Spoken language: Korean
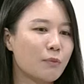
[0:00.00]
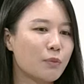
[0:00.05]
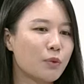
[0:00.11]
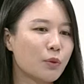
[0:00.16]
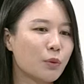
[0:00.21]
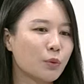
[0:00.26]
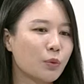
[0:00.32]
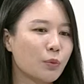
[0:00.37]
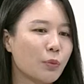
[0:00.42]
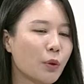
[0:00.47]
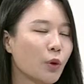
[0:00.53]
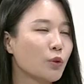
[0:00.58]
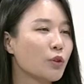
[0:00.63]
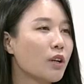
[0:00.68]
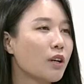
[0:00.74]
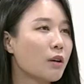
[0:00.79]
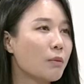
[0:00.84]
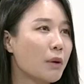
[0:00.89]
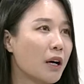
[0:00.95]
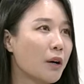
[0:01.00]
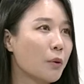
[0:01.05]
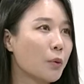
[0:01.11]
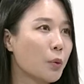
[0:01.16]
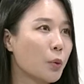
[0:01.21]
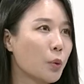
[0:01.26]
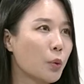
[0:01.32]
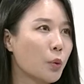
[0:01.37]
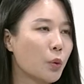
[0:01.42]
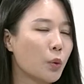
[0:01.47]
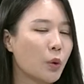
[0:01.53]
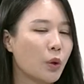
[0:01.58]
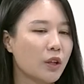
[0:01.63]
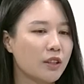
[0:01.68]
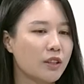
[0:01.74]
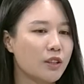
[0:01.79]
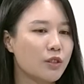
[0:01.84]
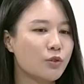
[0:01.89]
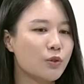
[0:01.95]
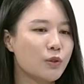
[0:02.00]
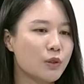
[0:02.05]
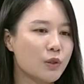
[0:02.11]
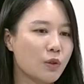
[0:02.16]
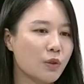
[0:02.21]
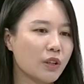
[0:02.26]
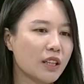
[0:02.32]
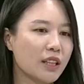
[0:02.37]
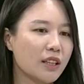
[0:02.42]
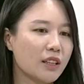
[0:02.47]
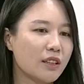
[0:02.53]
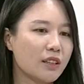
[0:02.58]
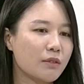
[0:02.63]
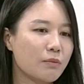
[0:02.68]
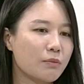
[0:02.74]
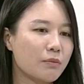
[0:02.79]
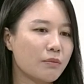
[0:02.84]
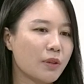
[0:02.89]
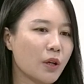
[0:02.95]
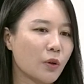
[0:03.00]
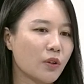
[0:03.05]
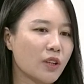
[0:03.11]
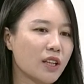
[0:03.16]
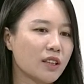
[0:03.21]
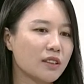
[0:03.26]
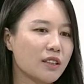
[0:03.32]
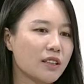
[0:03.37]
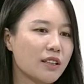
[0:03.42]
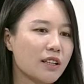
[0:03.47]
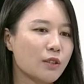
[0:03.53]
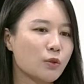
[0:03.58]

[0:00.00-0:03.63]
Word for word: 앞으로도 네. 변화가 많고 네. 기술적인 변화들이